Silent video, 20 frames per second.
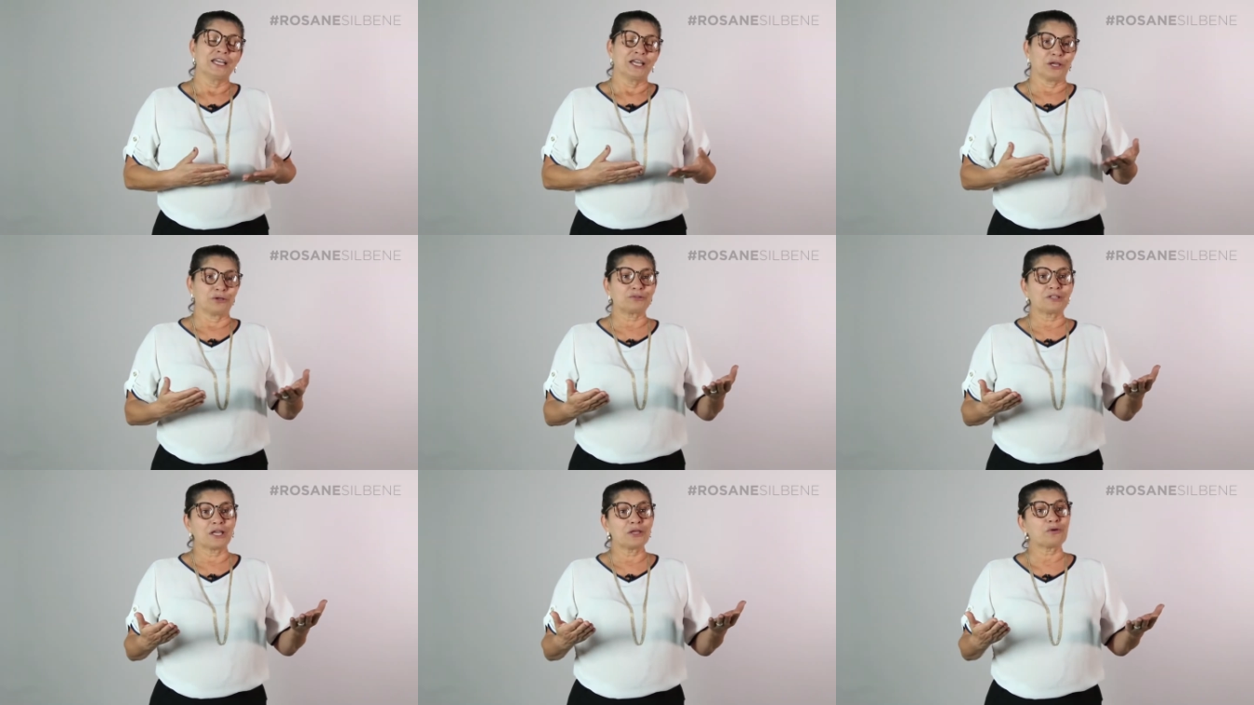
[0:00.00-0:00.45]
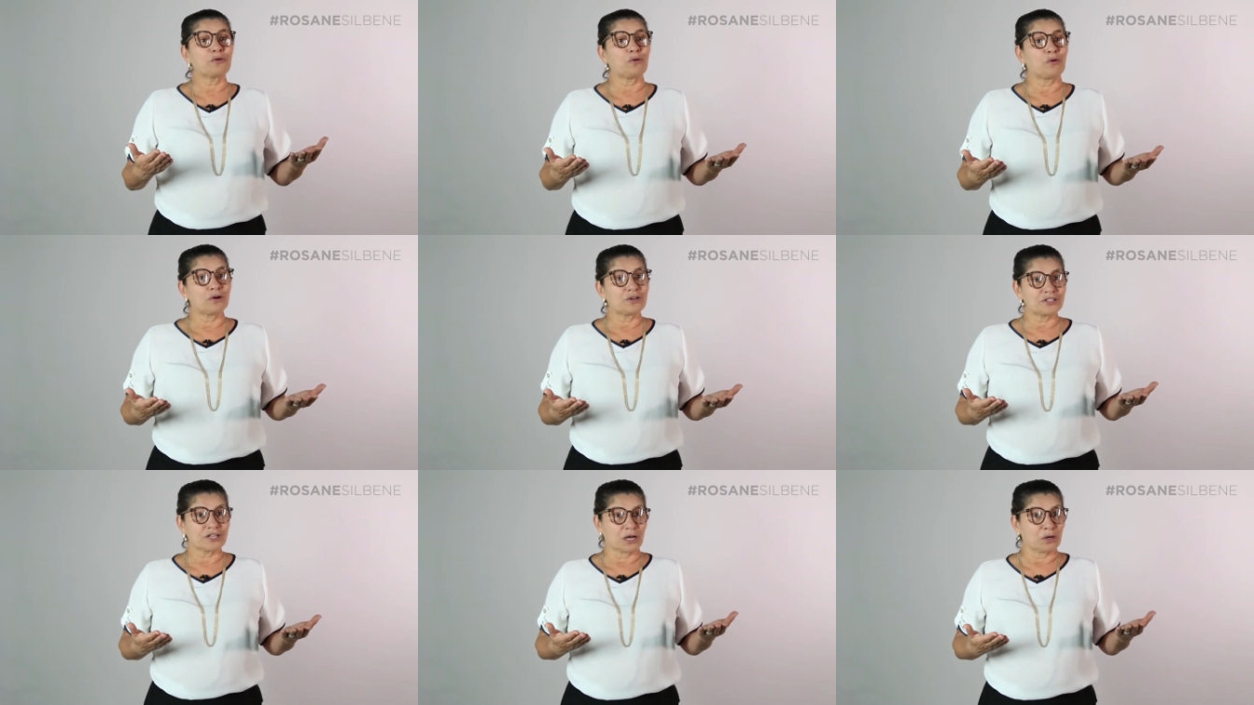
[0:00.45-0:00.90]
Eu tenho
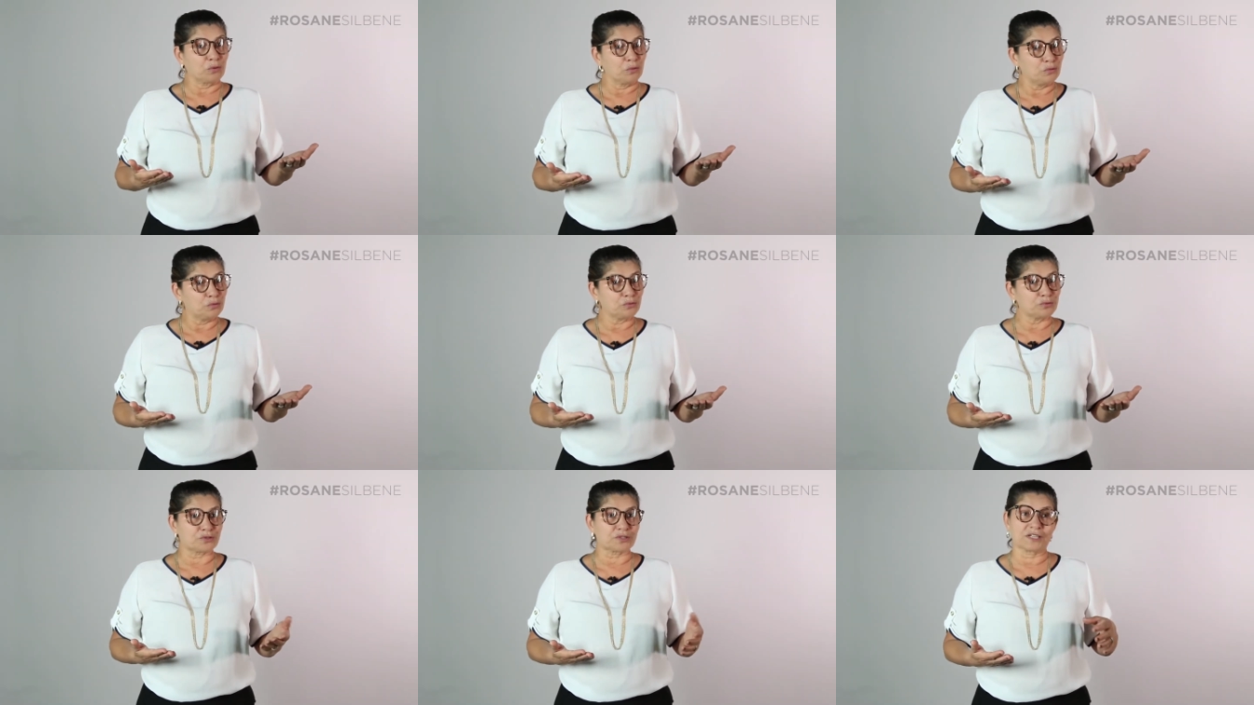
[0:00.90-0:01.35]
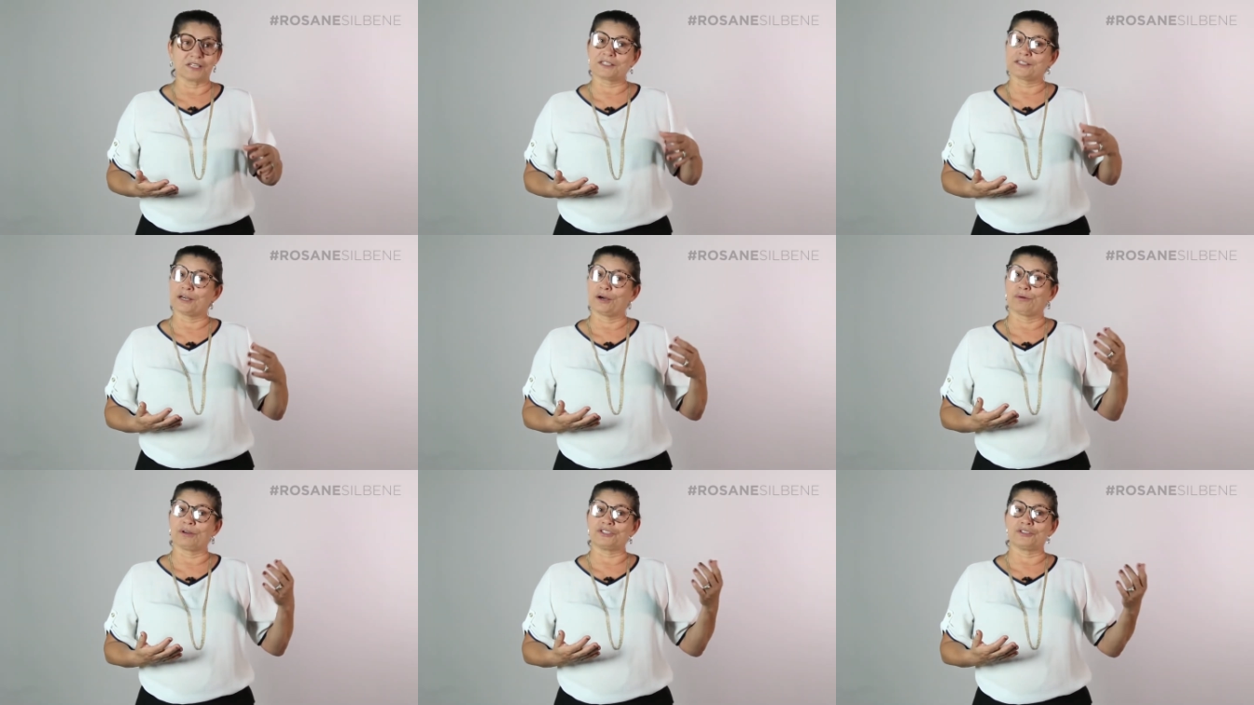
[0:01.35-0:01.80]
hoje alunos que
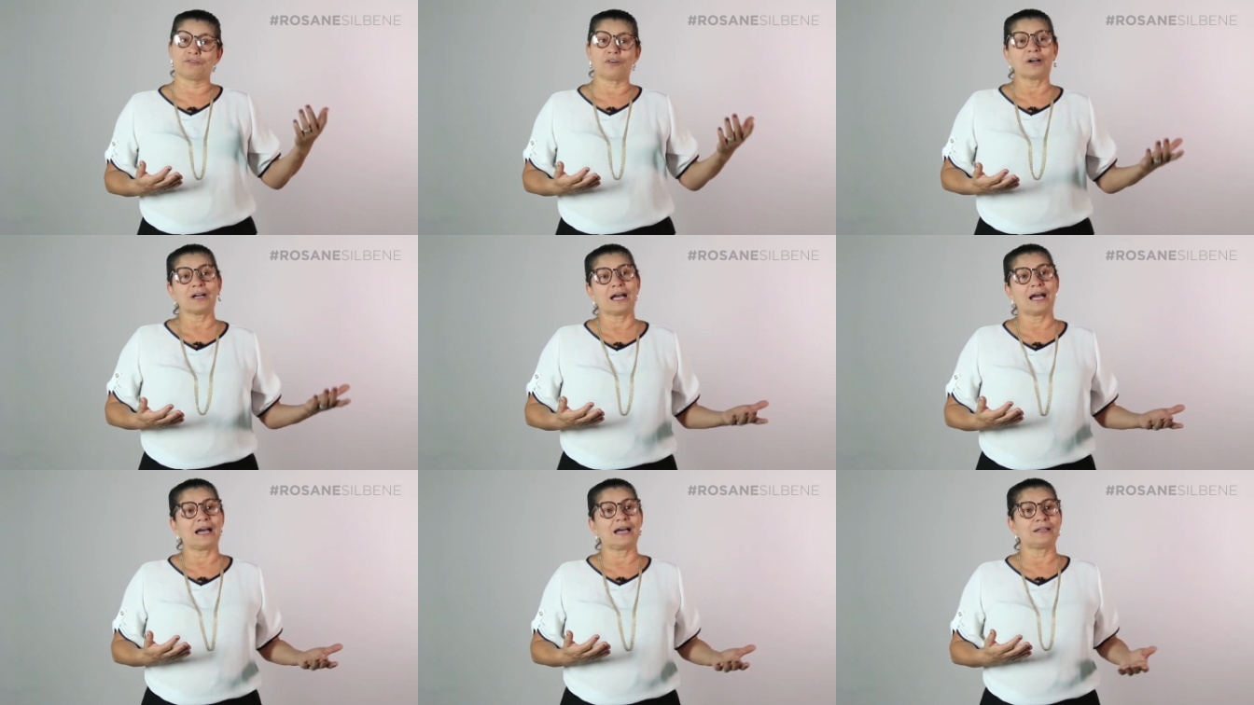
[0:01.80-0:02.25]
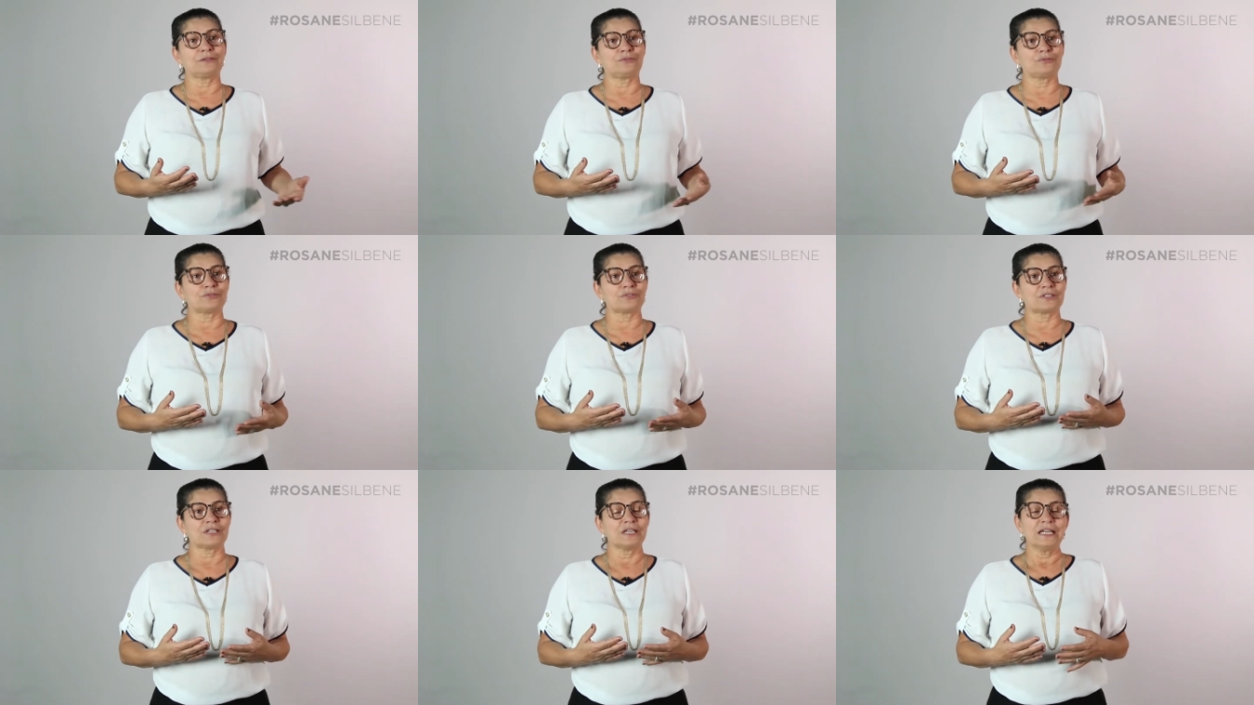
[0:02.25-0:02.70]
são
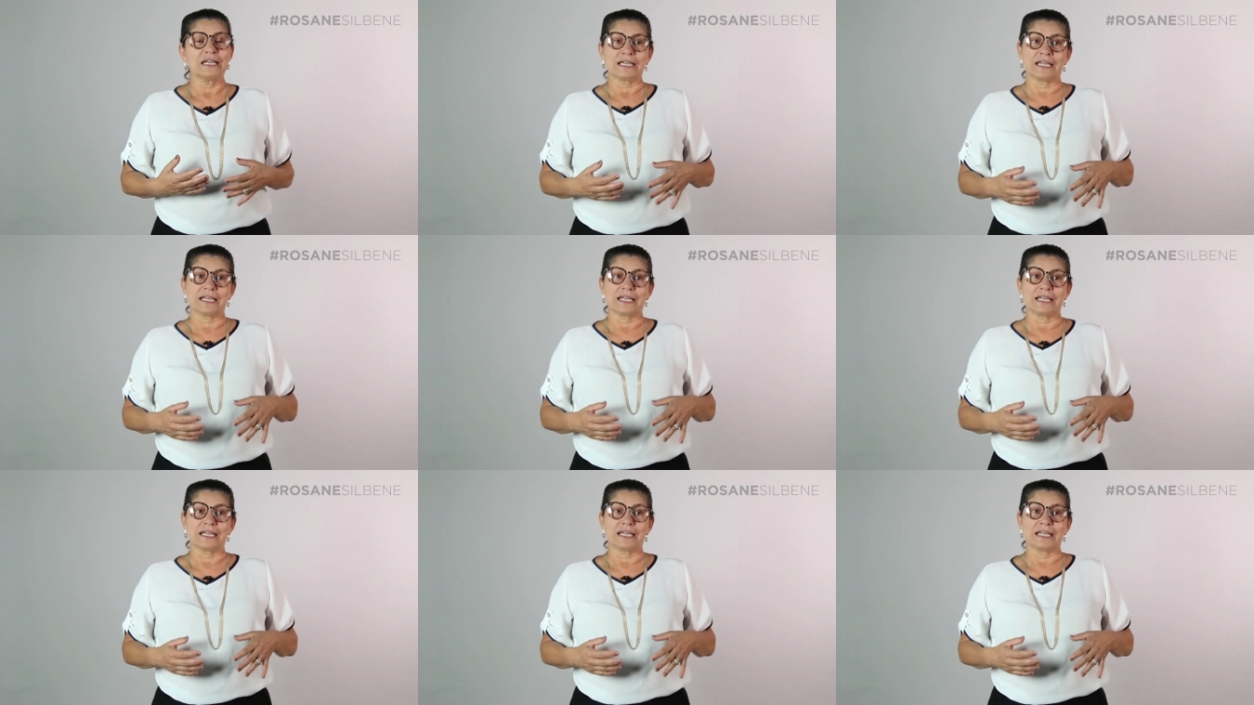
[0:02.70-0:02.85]
advogados,